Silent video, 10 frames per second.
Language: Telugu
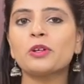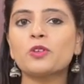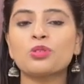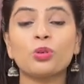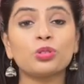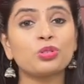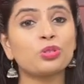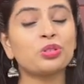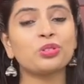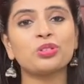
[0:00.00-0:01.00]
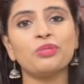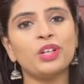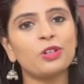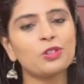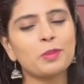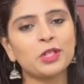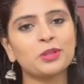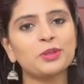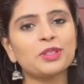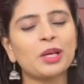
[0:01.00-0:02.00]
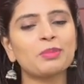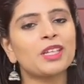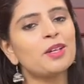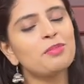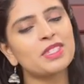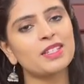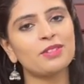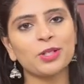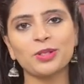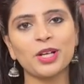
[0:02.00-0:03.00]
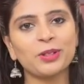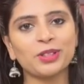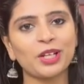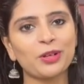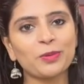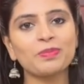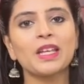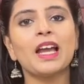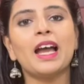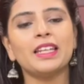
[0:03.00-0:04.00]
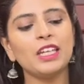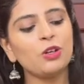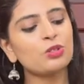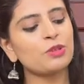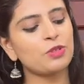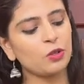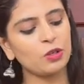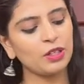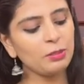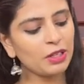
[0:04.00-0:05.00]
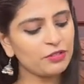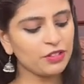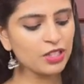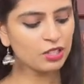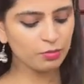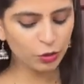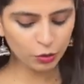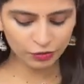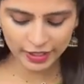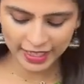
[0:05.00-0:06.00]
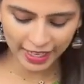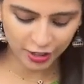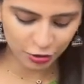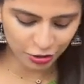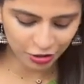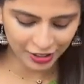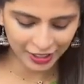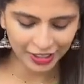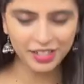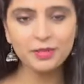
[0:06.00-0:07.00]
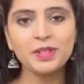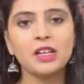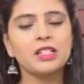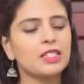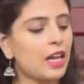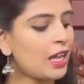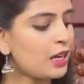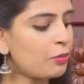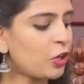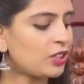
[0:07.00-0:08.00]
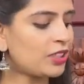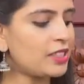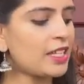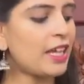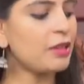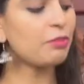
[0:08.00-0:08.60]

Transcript: బికాజ్ రోజు కొత్త కొత్త వీడియోస్ పెడుతూ ఉంటాం కదా మిస్ అవ్వకుండా ఉంటారు అండ్ ఈ రోజు ఎపిసోడ్లోని మన ఫస్ట్ బ్యూటిఫుల్ శారీ చూస్తున్నారు కదా చాలా బాగుందండి శారీ